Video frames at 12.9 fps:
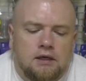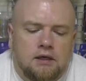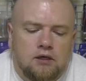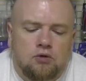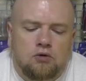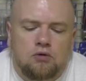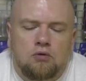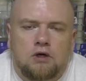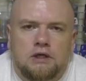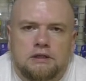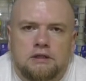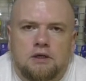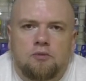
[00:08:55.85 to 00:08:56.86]
которые
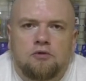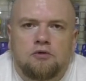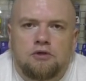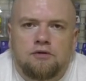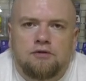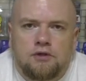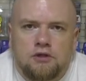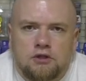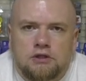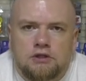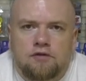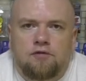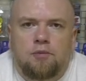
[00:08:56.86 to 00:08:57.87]
указаны в мультифиш,
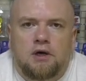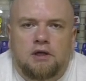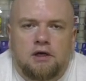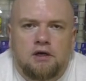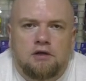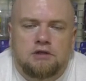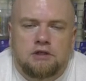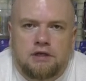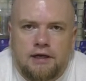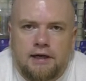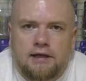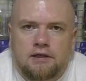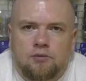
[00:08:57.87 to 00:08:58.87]
совпадают с
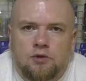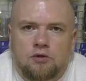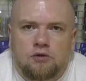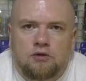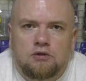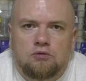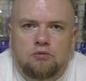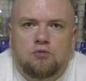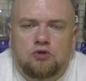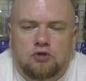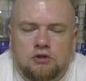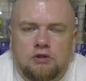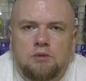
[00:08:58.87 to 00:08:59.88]
реальными, то есть ну,
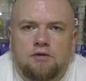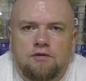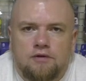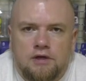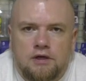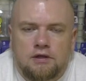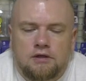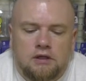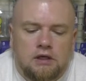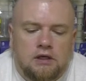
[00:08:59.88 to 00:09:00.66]
можно ими верить.